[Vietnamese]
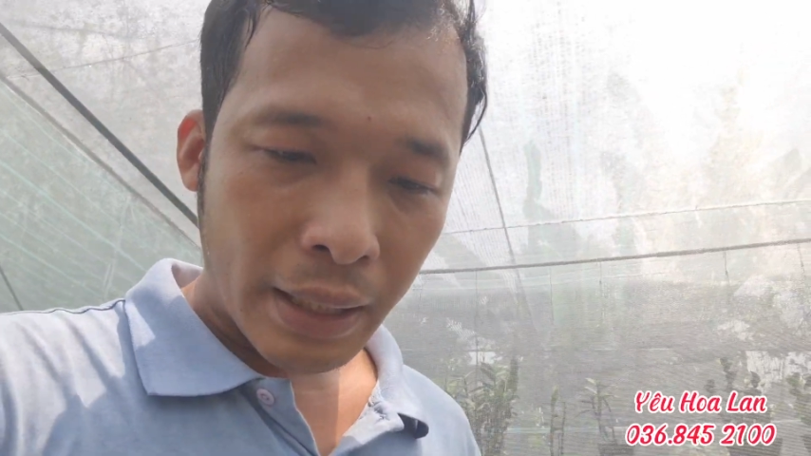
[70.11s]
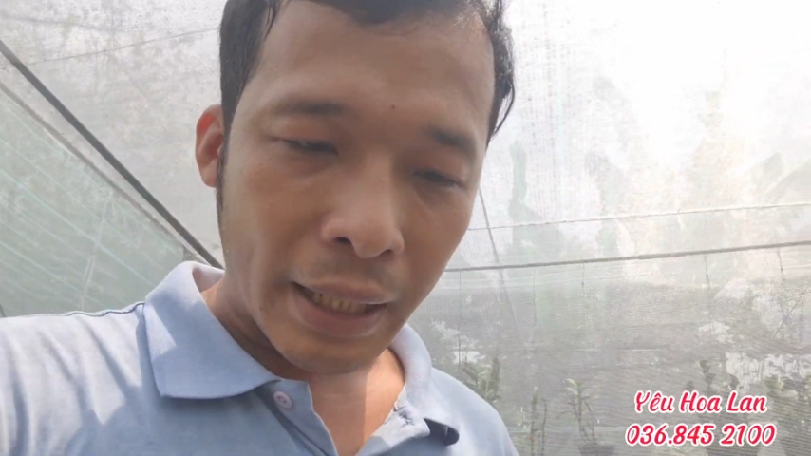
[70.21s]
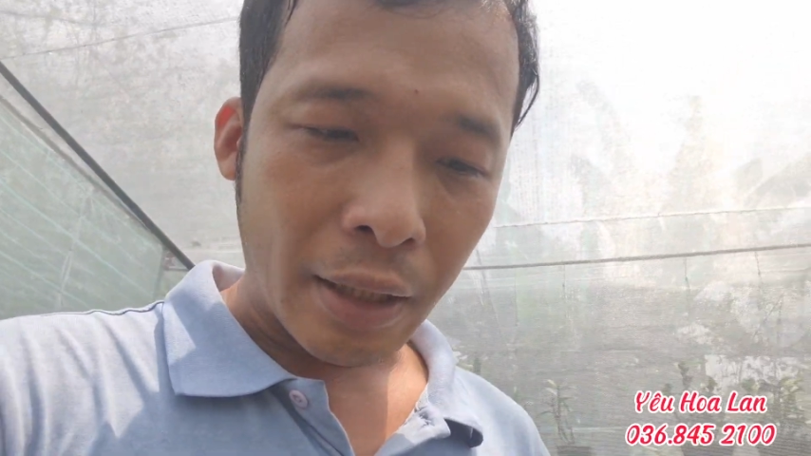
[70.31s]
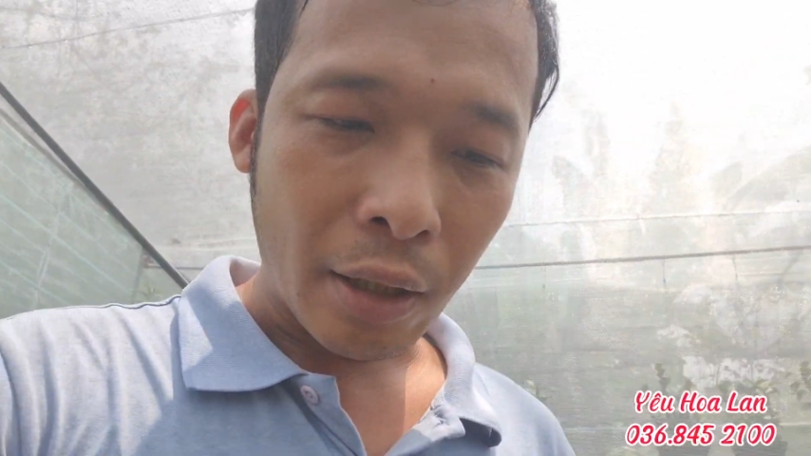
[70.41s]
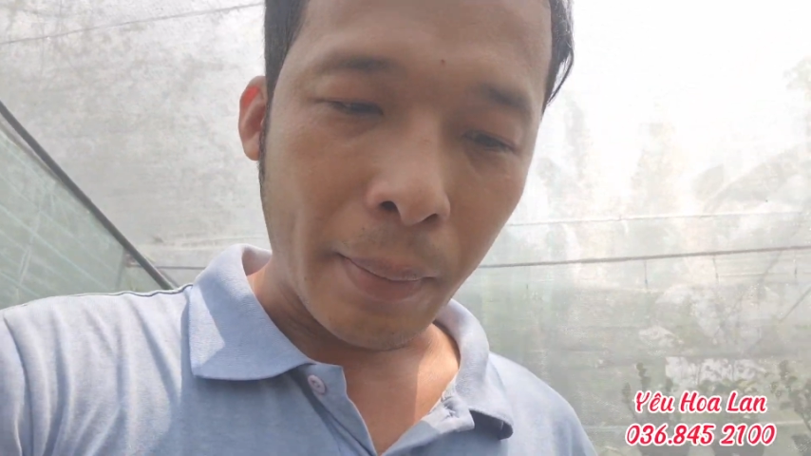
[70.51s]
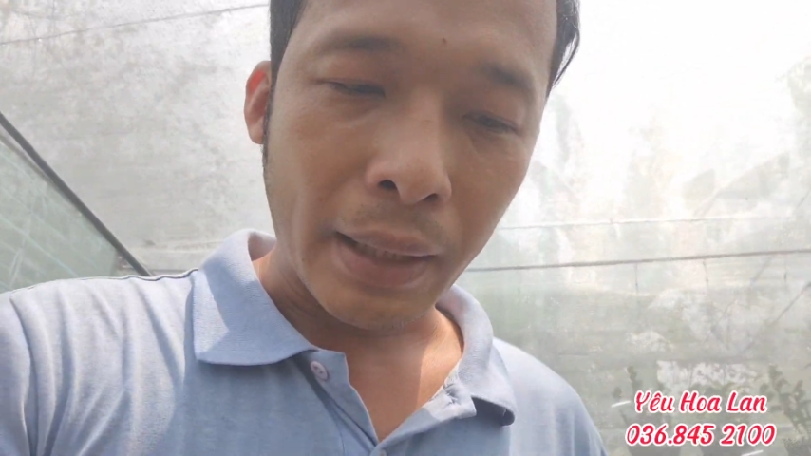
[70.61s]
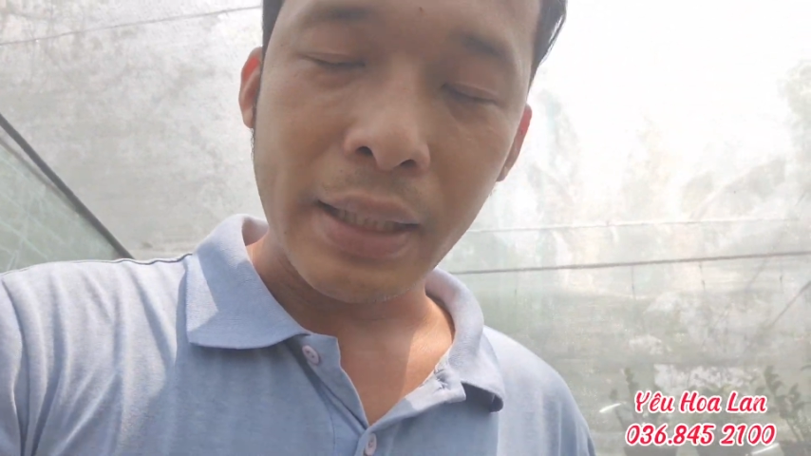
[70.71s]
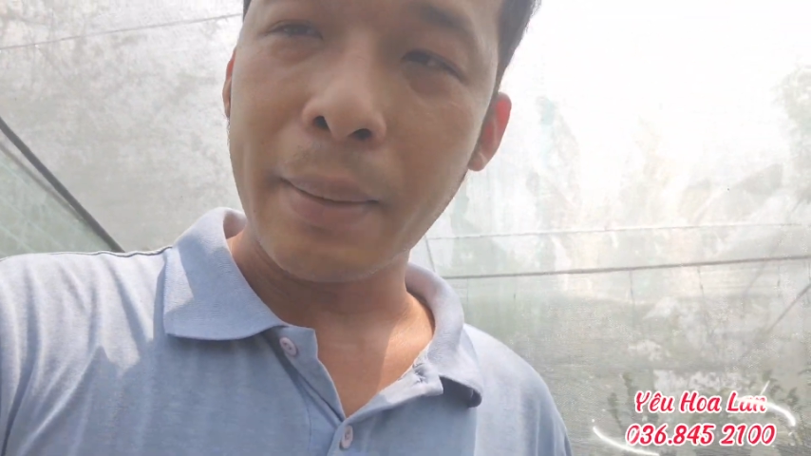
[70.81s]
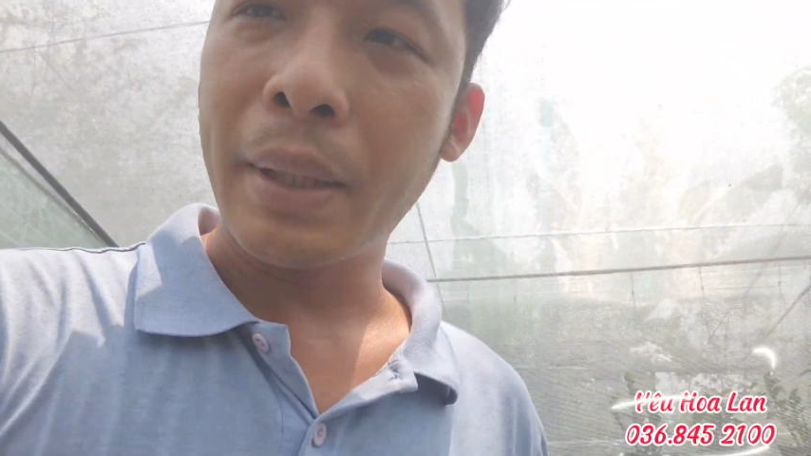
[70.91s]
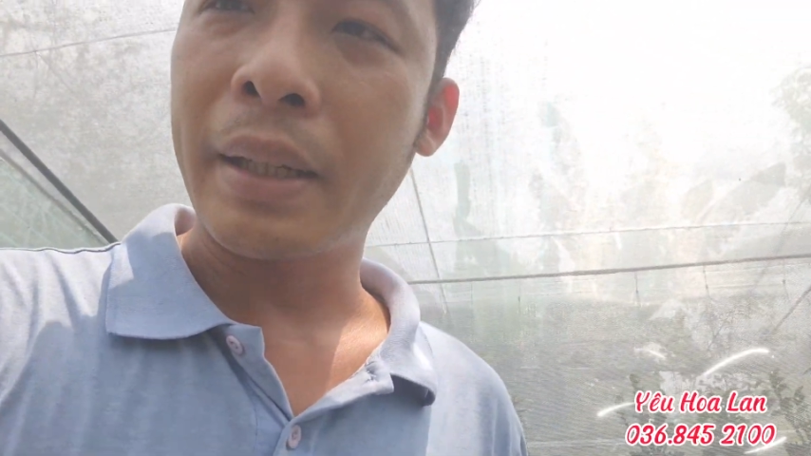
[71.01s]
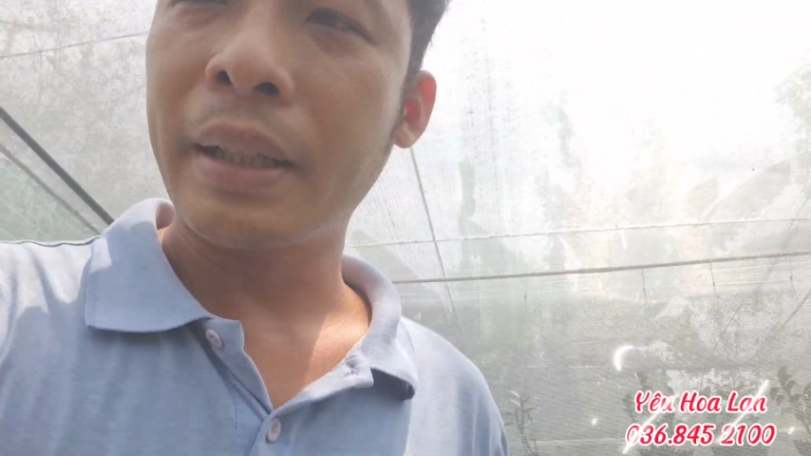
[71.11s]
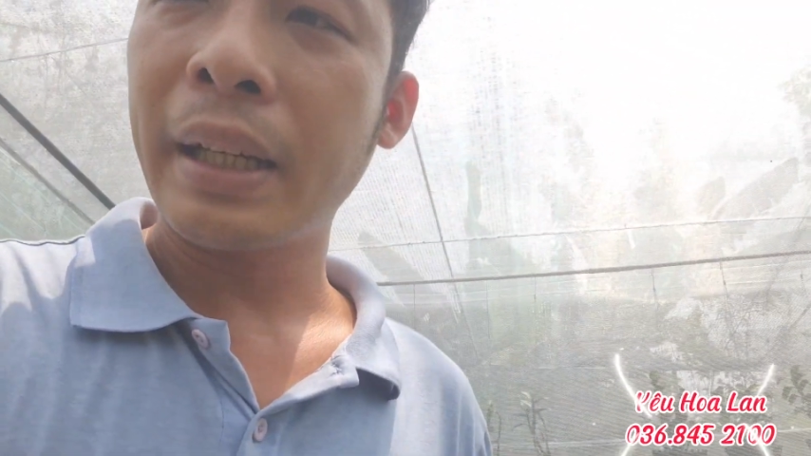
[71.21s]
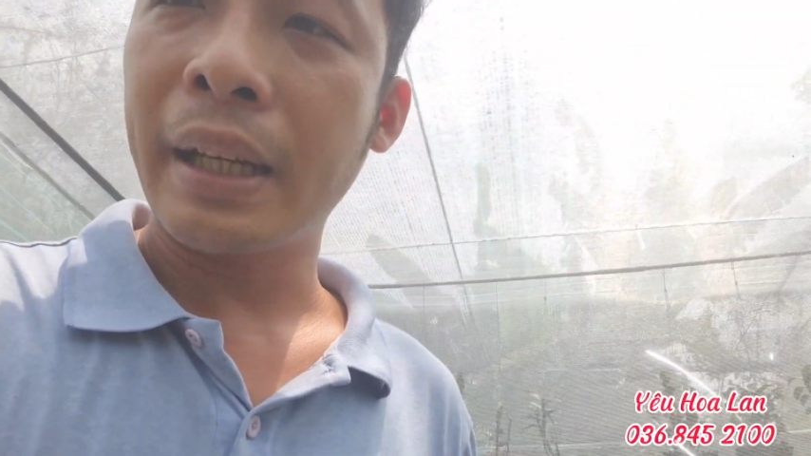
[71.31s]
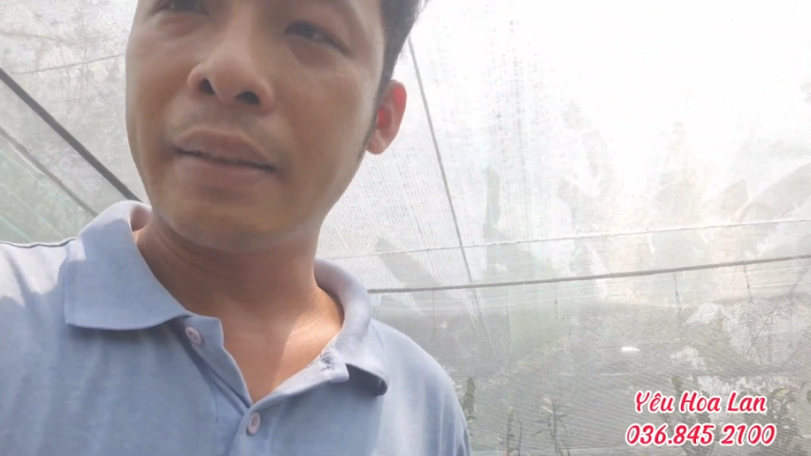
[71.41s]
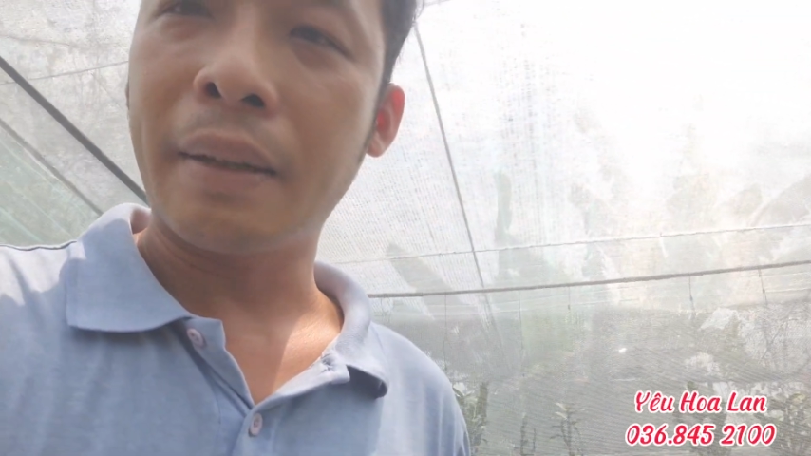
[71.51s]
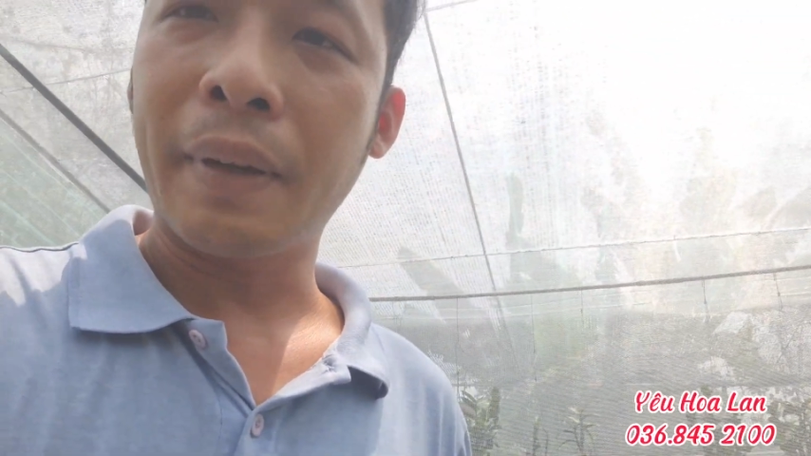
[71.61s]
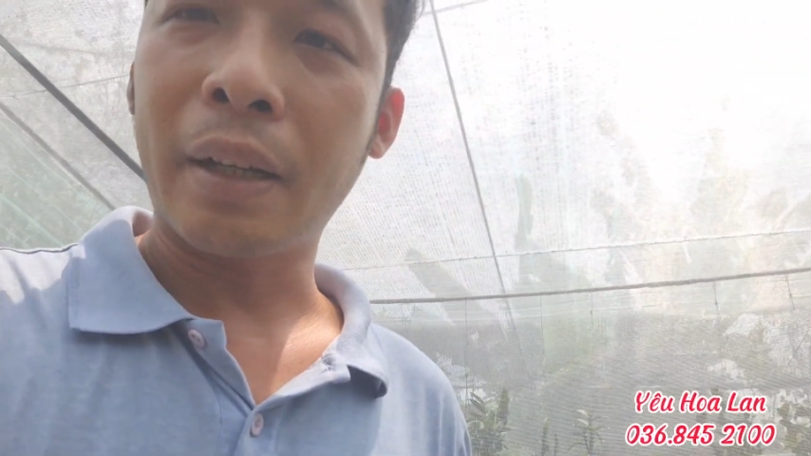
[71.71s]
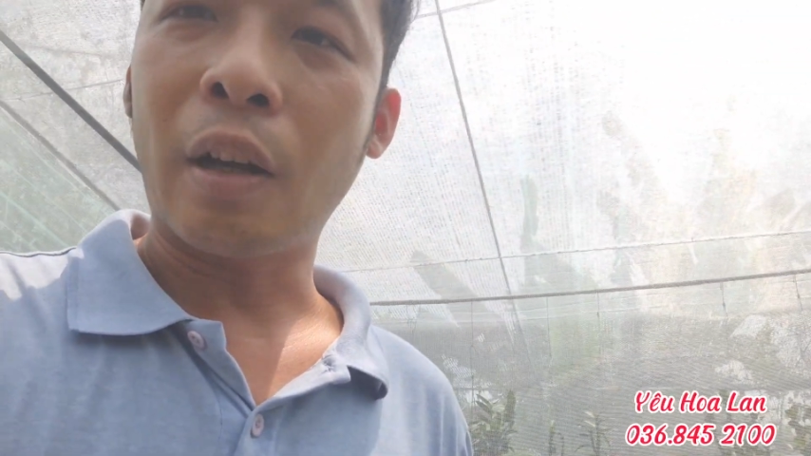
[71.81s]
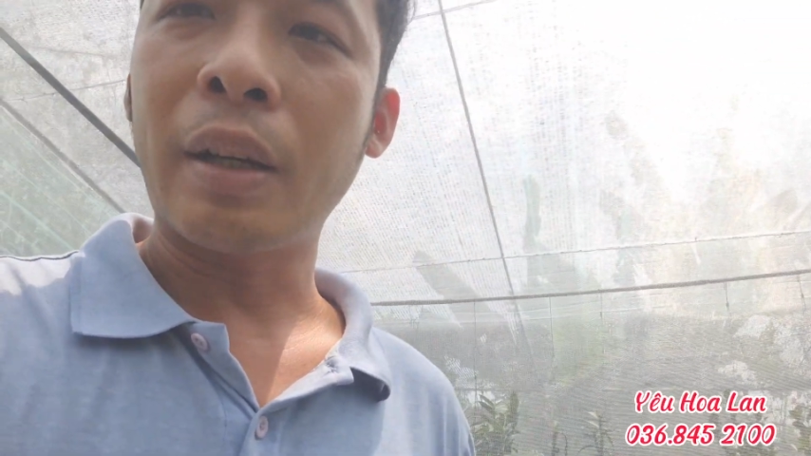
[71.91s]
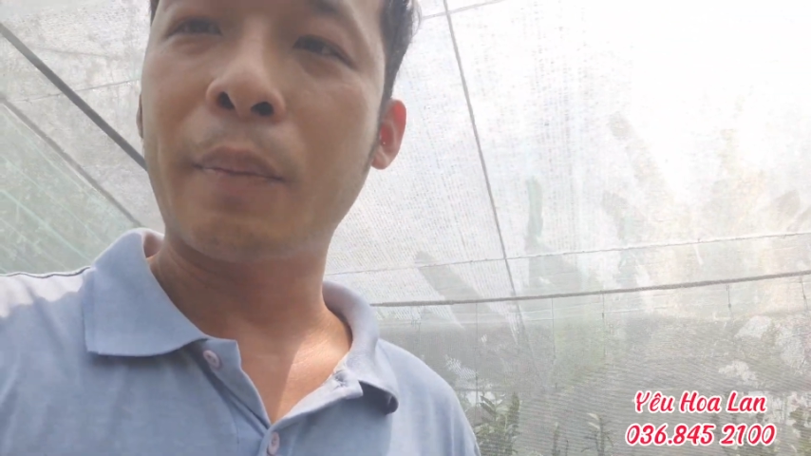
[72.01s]
cây cho các bạn xem ha cái này là
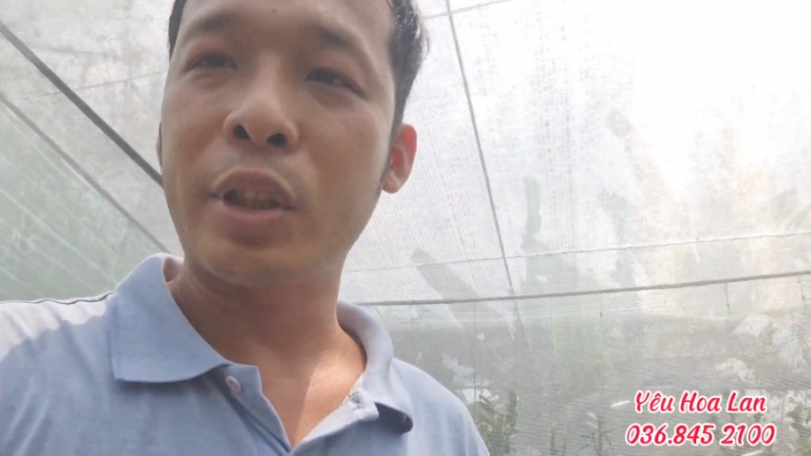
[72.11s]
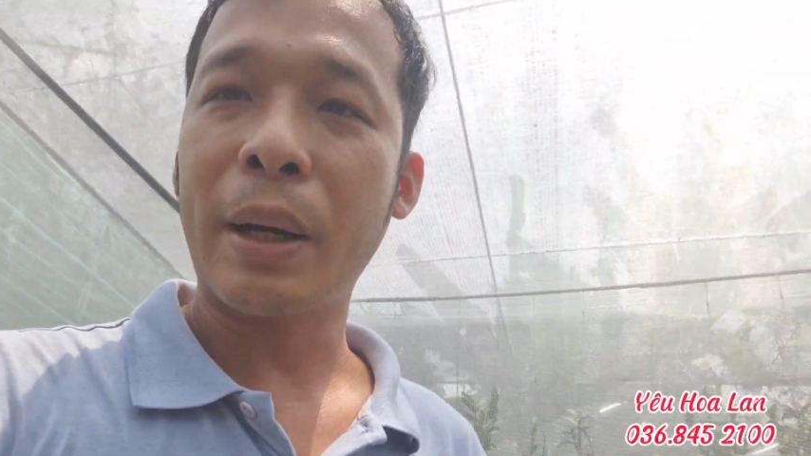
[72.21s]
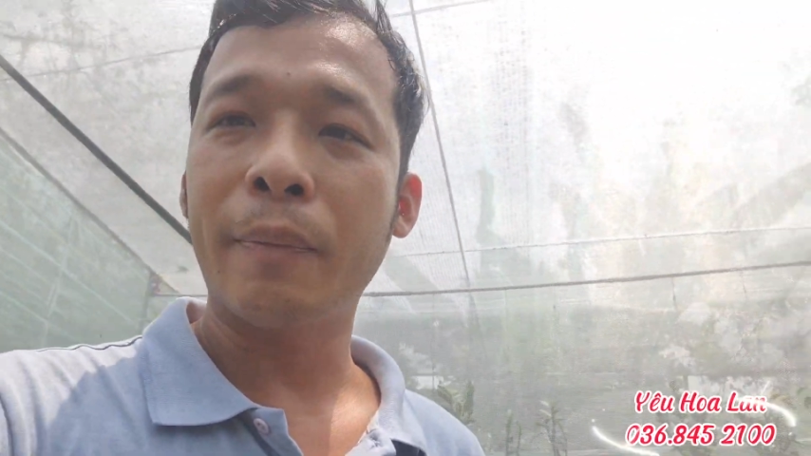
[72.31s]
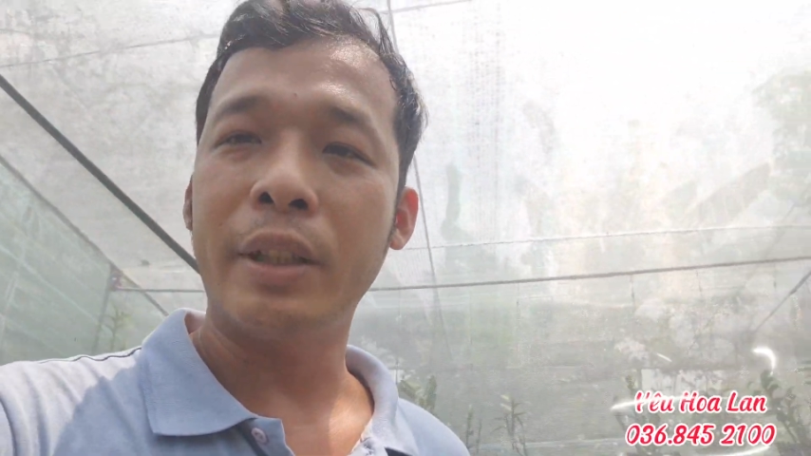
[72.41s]
vàng đỏ 500